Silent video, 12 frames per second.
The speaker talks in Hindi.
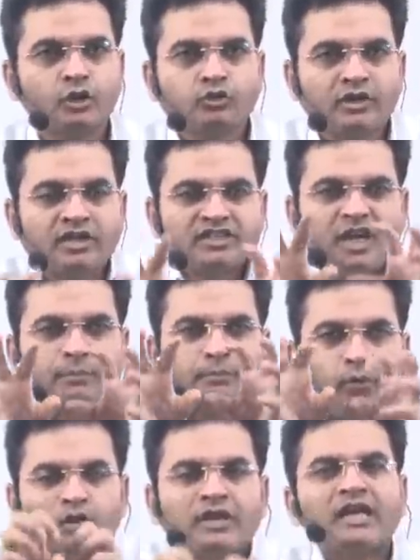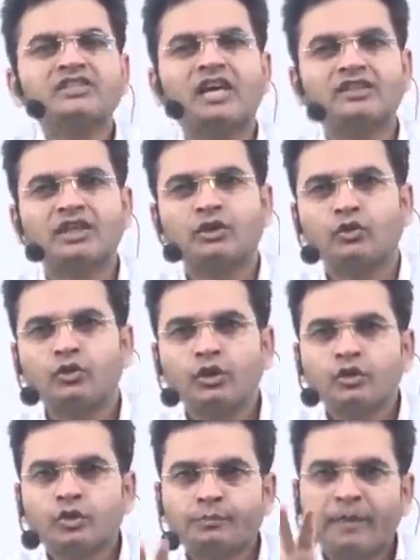तो अंग्रेजी आप बोलना चाहते हो
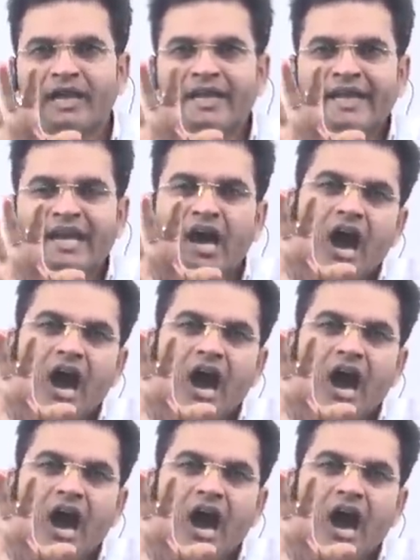तो पहले